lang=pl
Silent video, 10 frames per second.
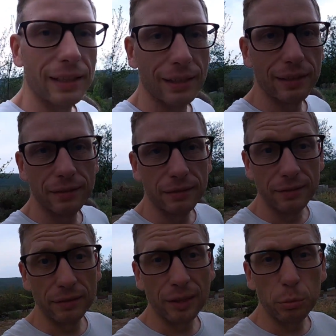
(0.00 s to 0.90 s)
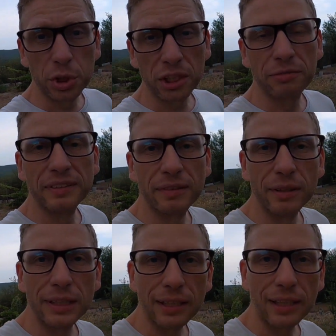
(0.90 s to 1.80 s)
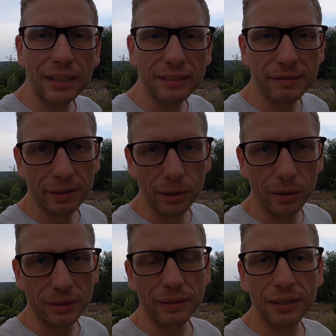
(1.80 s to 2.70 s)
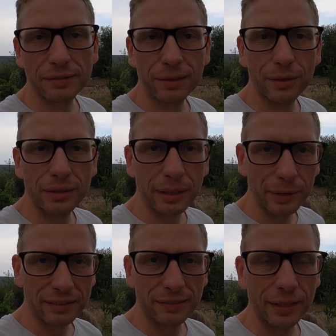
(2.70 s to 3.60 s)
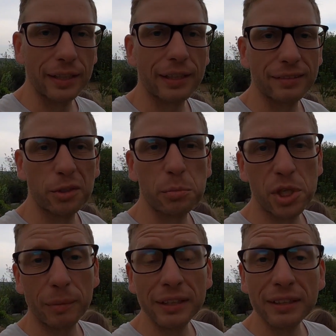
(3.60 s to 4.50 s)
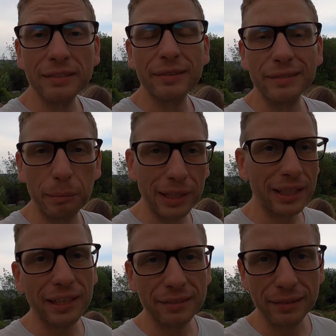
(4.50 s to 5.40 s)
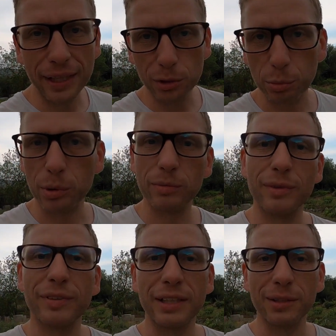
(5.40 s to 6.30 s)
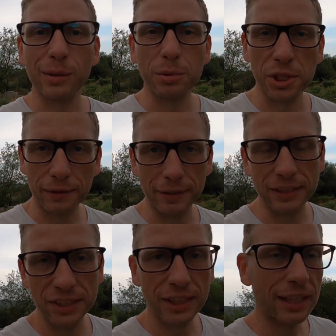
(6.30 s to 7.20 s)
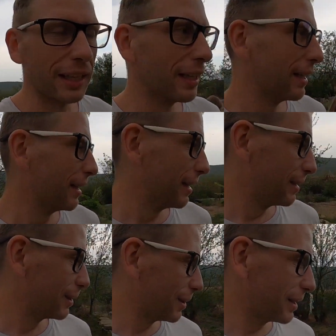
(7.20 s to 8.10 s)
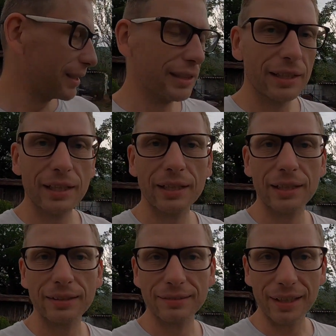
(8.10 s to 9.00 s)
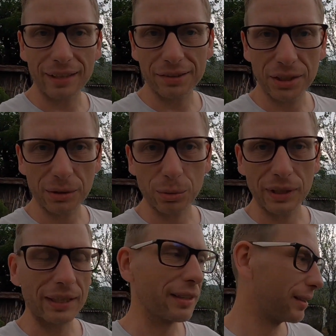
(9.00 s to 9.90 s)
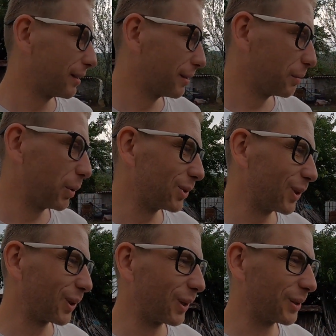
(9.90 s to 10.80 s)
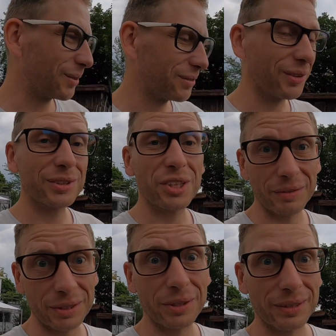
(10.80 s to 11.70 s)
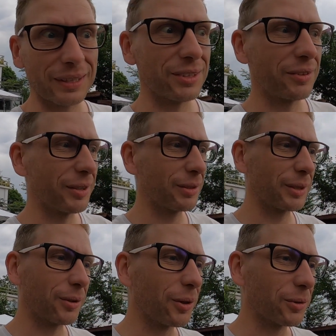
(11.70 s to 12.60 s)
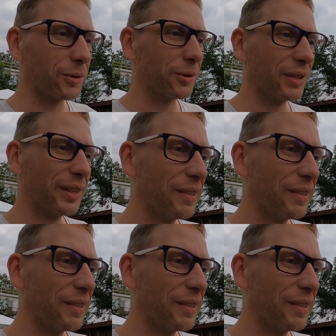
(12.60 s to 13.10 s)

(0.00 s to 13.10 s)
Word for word: e, został przechwycony na granicy holendersko-niemieckiej. Jacyś przemytnicy z Madagaskaru próbowali go przewieźć. No i znalazł się tutaj pod ochroną od 99 roku